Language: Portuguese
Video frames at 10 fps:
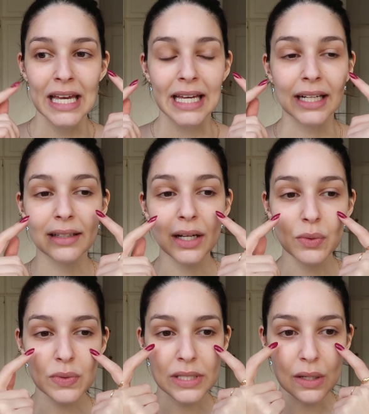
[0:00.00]

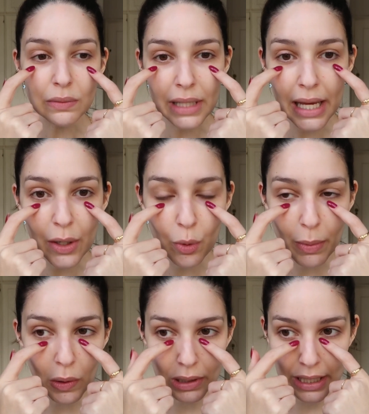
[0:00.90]
Então, se eu tenho
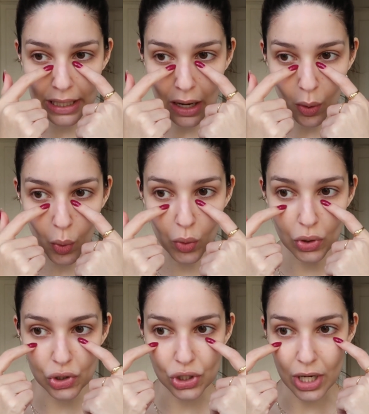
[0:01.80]
uma olheira
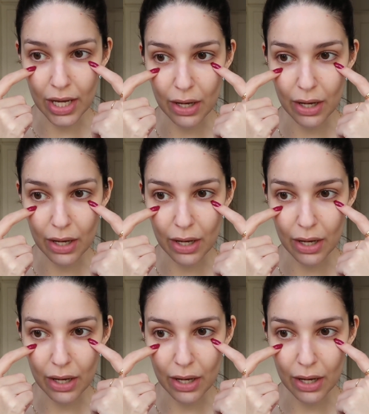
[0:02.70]
roxa,